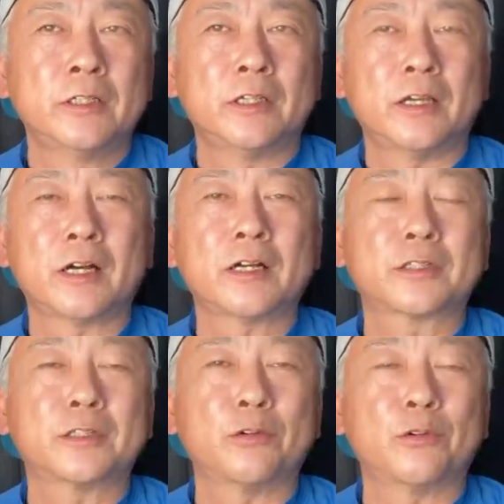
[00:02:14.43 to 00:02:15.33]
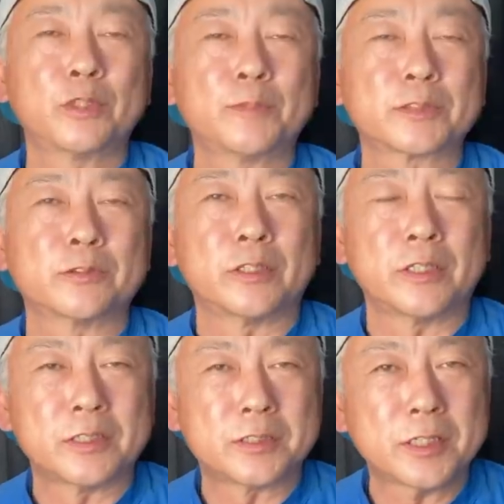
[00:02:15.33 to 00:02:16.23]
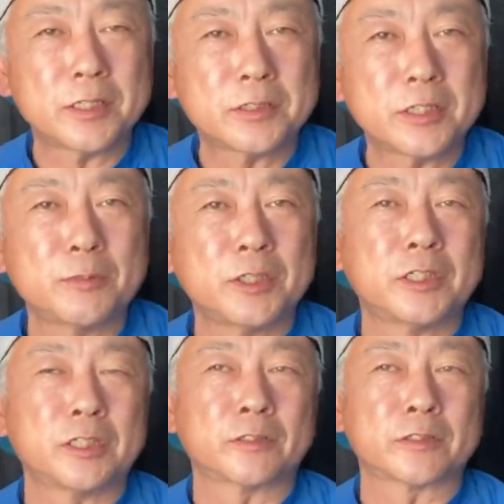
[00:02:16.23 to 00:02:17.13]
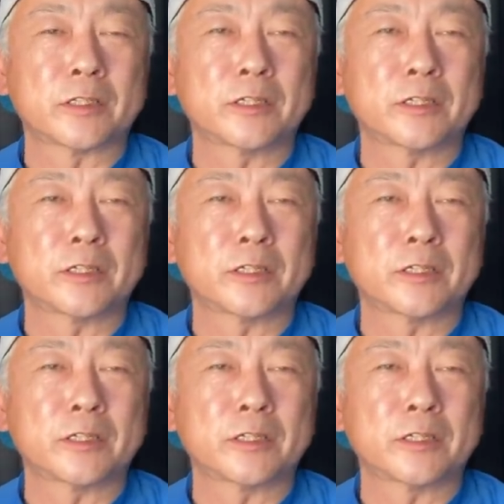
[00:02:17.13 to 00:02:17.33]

えー、上がっておりますので、ぜひぜひ見に行ってください。